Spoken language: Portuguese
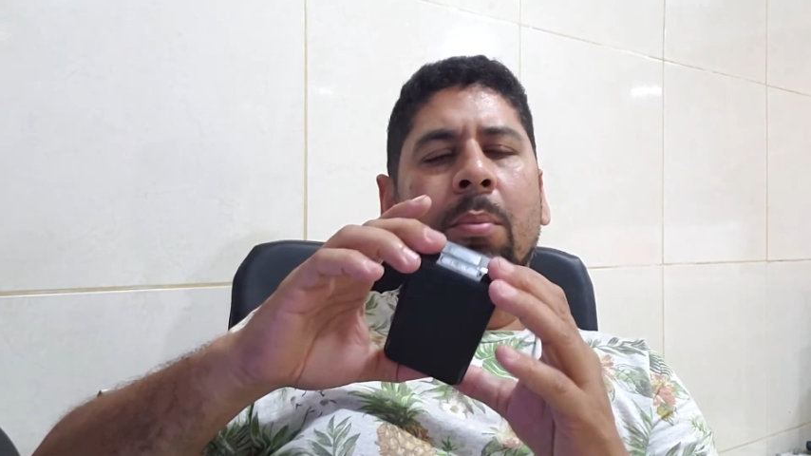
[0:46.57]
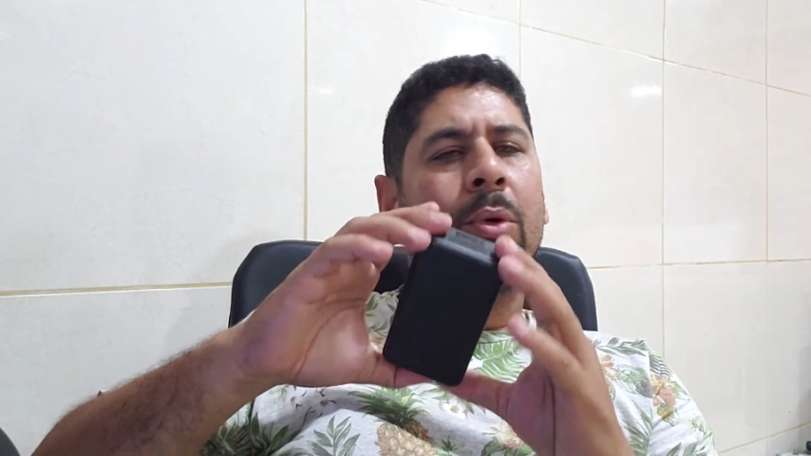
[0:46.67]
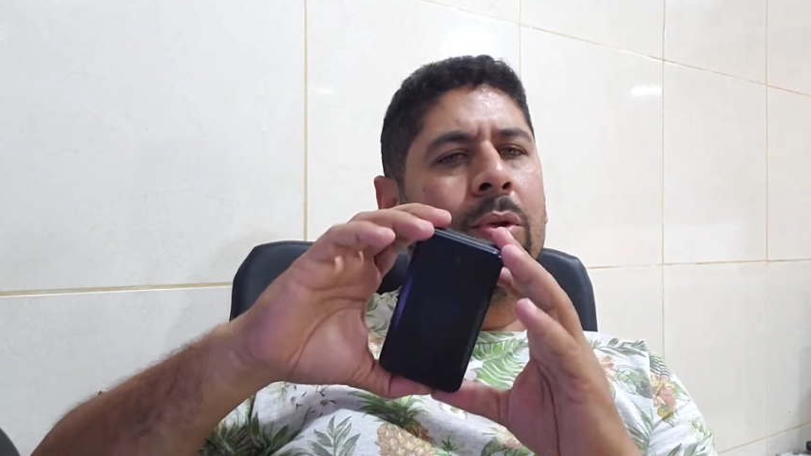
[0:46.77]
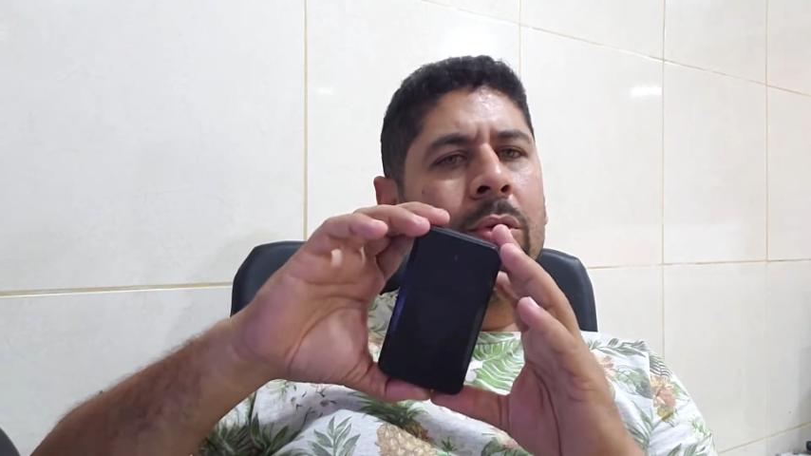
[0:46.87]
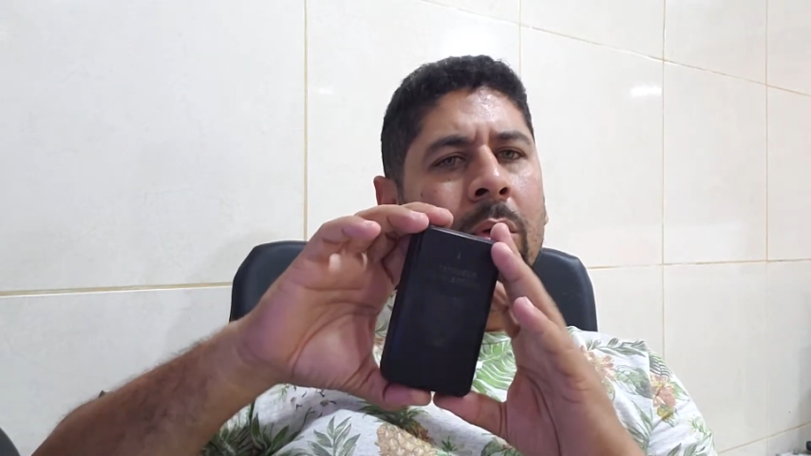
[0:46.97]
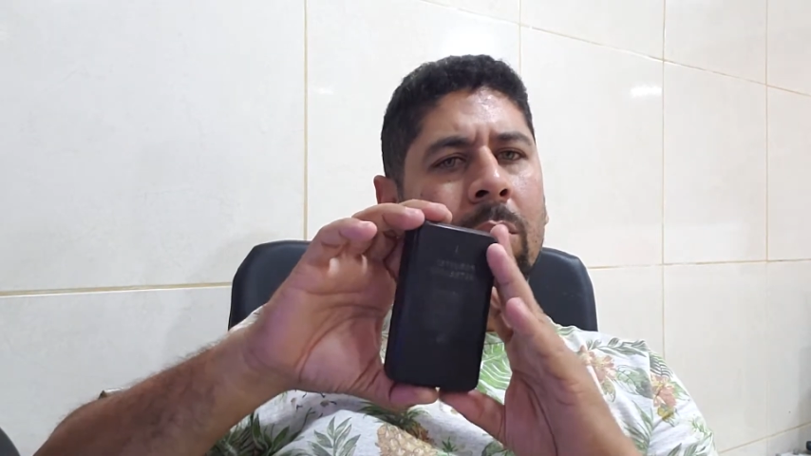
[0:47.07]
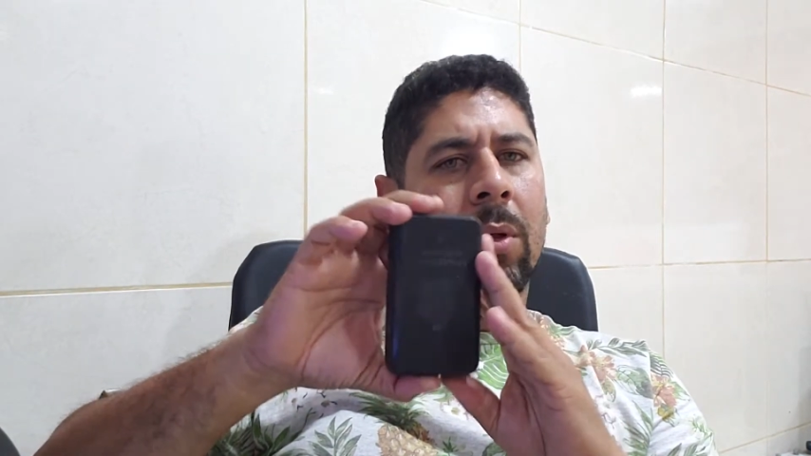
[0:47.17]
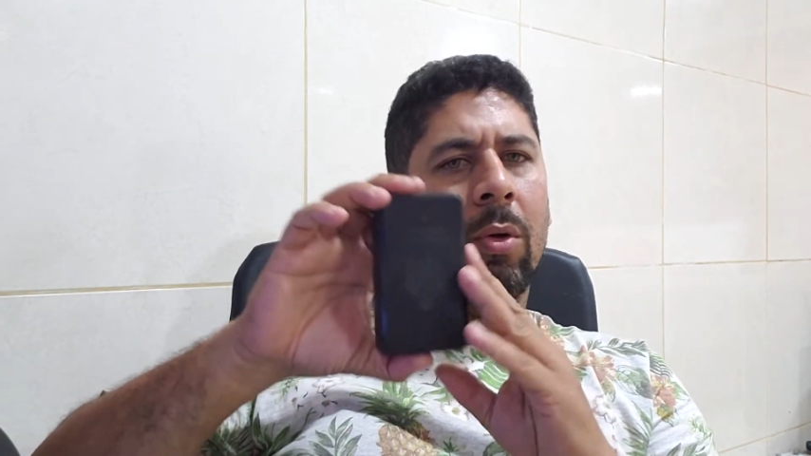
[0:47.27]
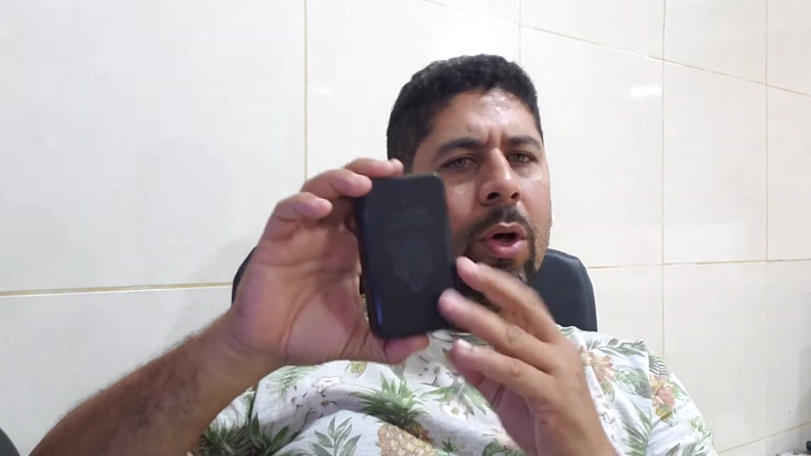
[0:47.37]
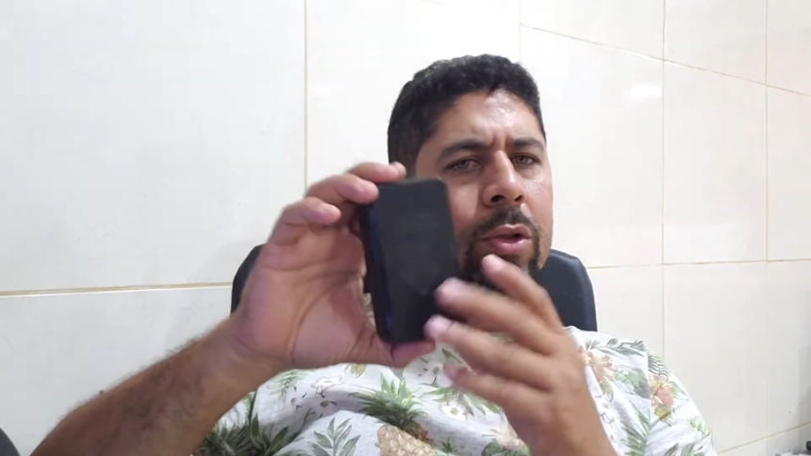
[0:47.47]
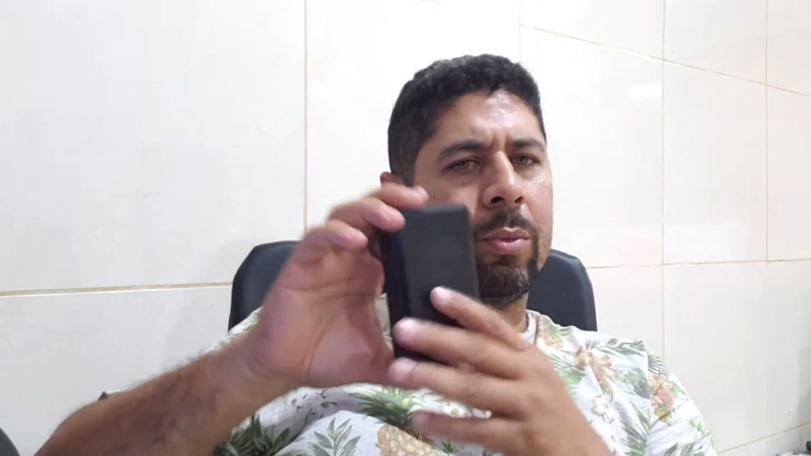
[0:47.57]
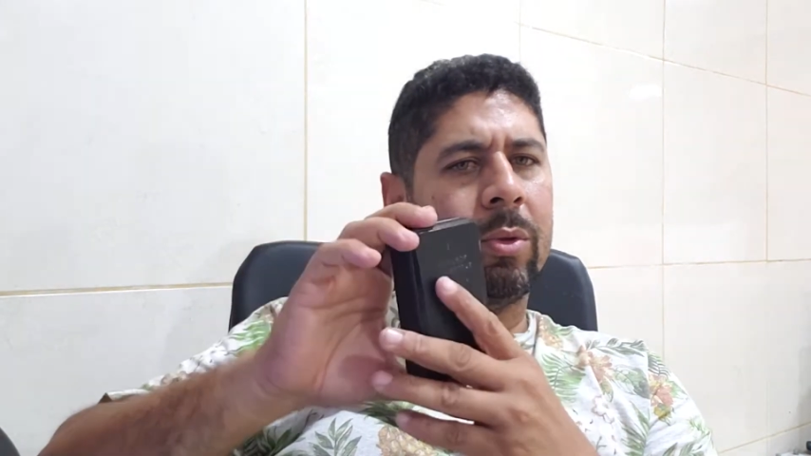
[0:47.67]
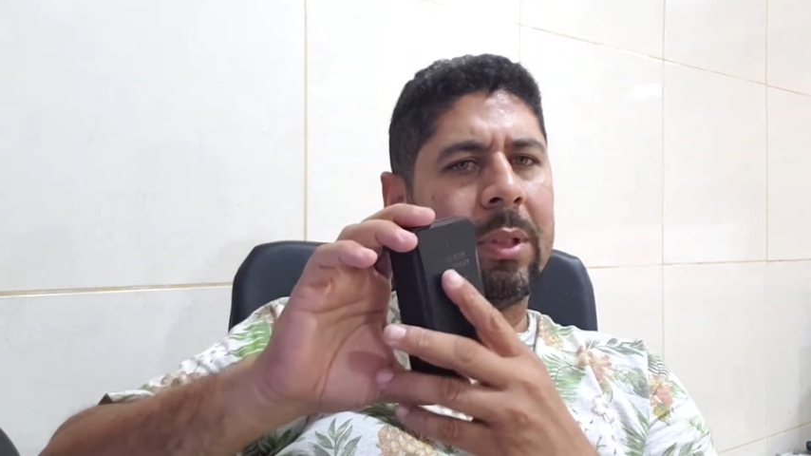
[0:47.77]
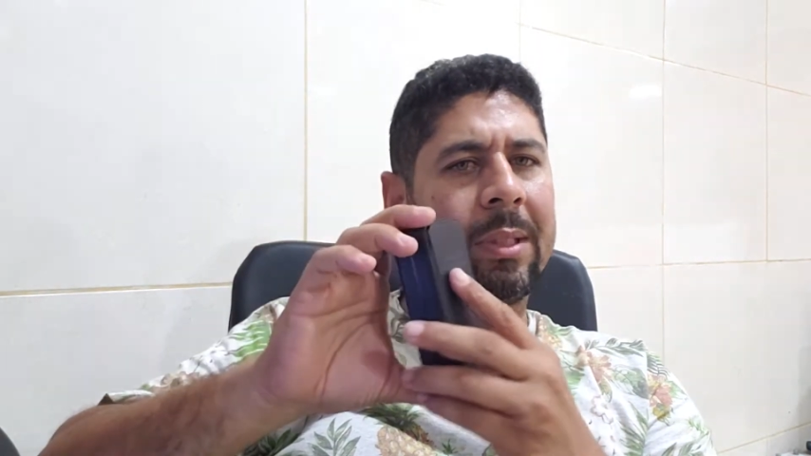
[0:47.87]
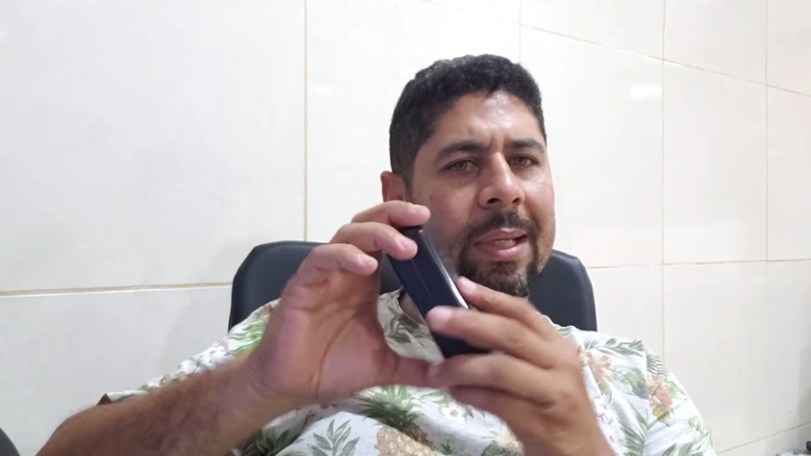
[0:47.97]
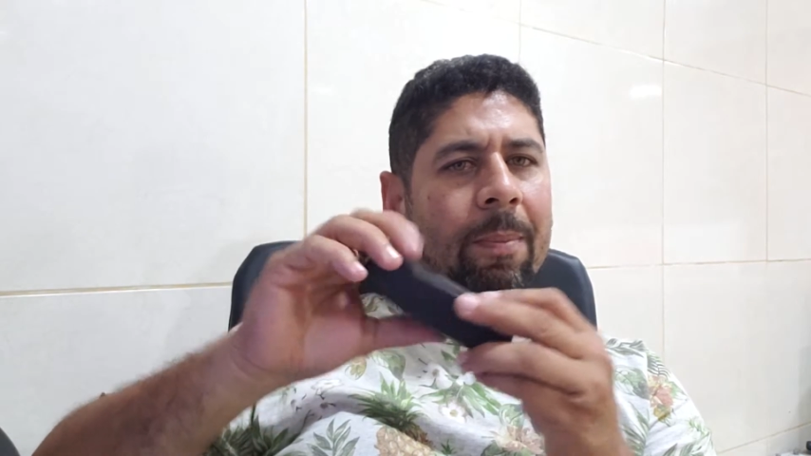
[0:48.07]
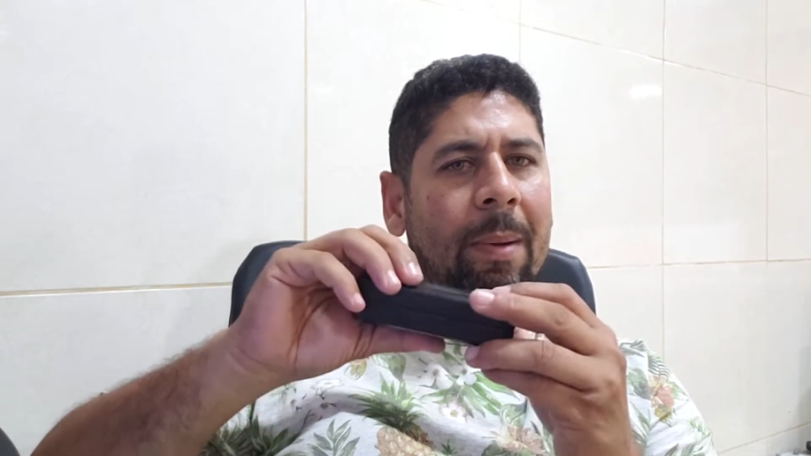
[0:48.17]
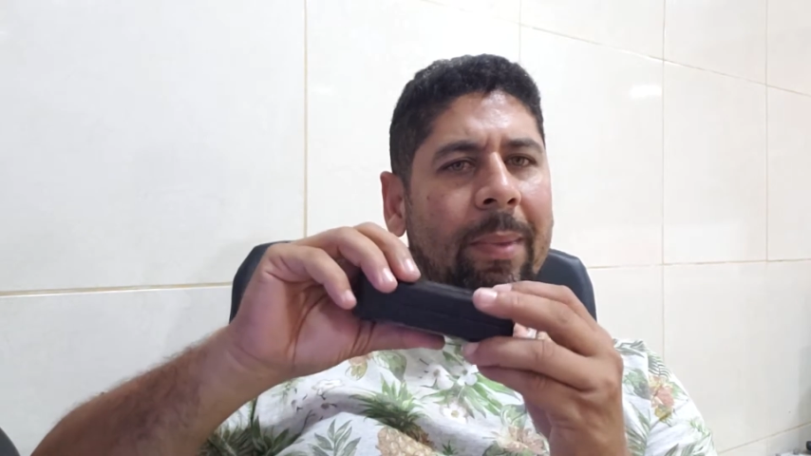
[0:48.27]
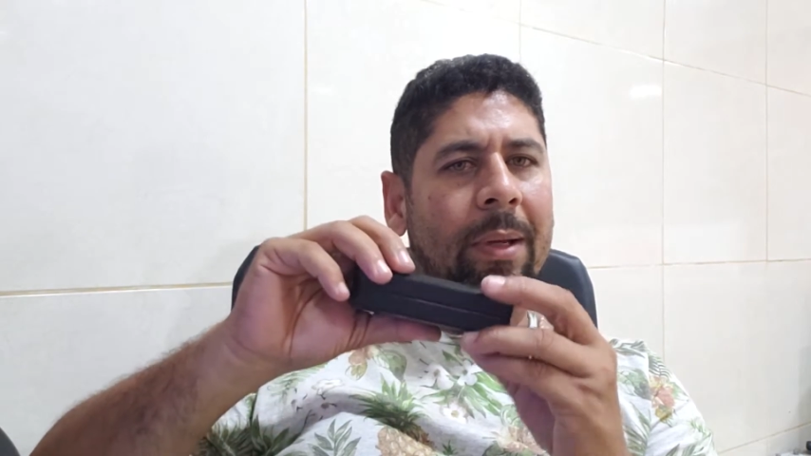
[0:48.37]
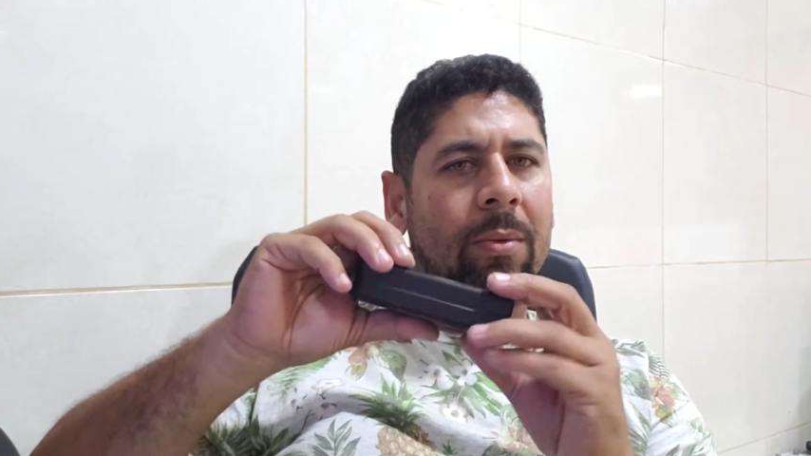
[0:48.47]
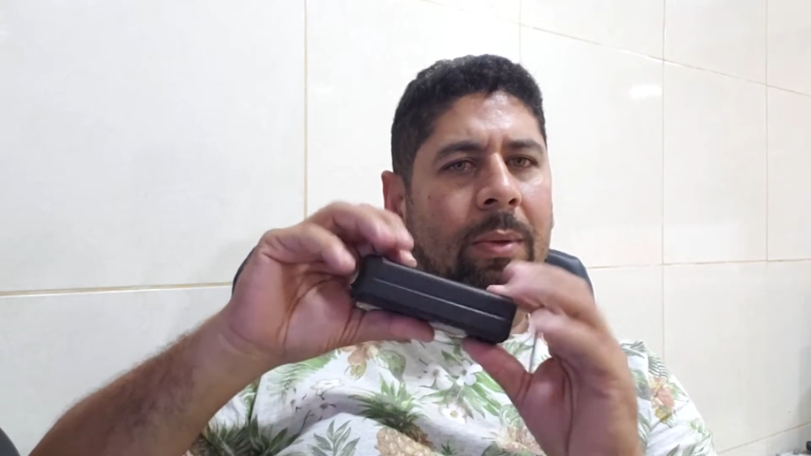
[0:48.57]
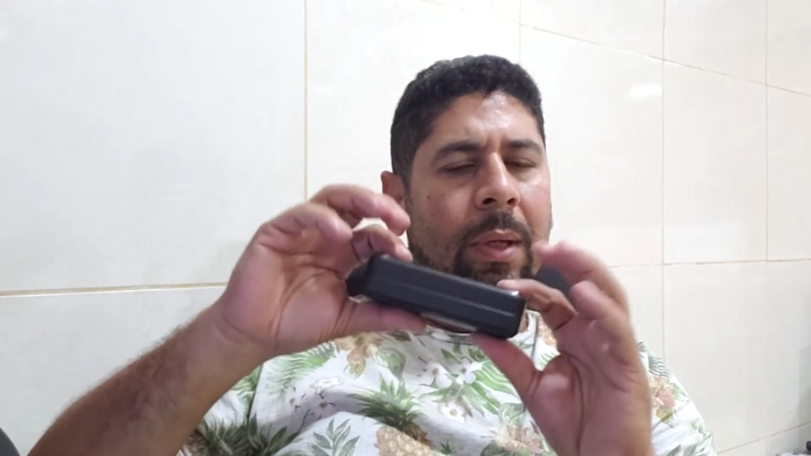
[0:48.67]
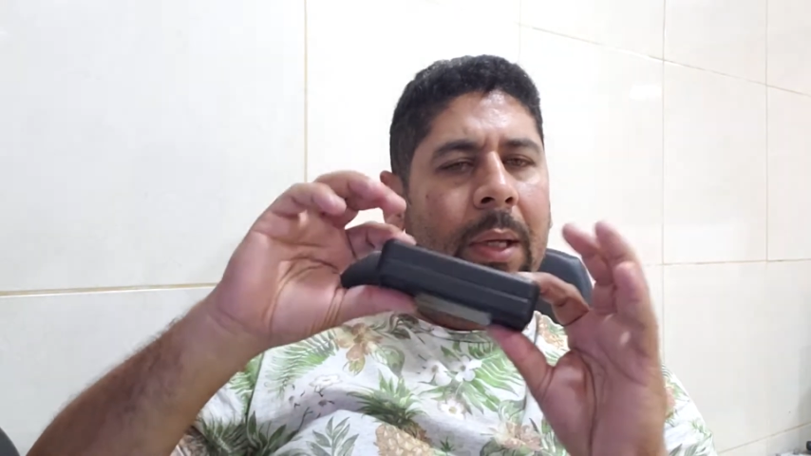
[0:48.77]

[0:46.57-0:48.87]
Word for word: Muito show. Eu gosto muito desse equipamento.